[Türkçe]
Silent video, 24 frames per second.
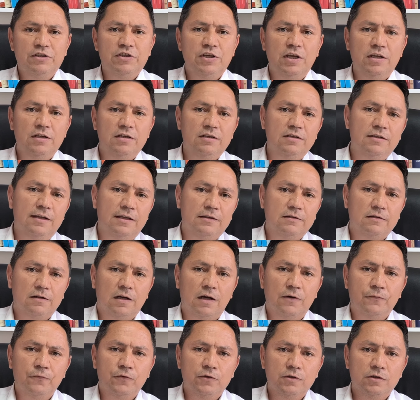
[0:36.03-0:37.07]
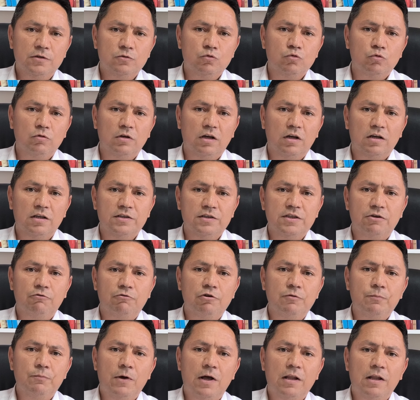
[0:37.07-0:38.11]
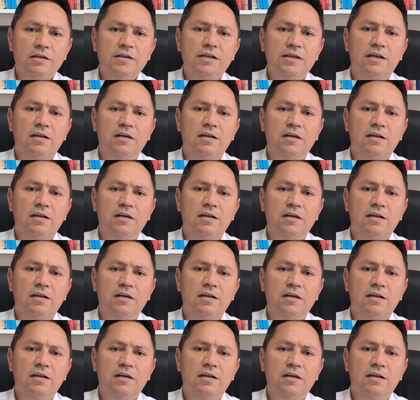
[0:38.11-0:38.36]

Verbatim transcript: şehrin etrafını surlarla çevirip halkı